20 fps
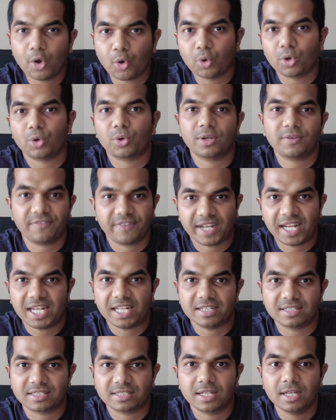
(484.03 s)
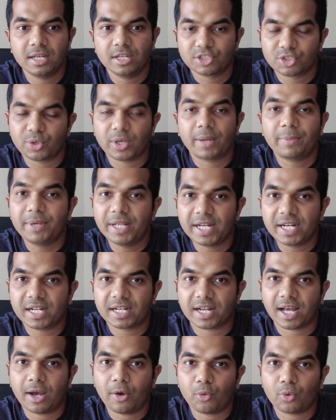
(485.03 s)
உங்களோட ஃபெயிலியர்ஸ் ஸோ எப்படி
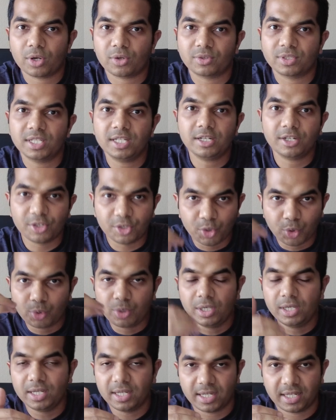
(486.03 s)
இருக்குன்னா உங்களுக்கு வந்து குட்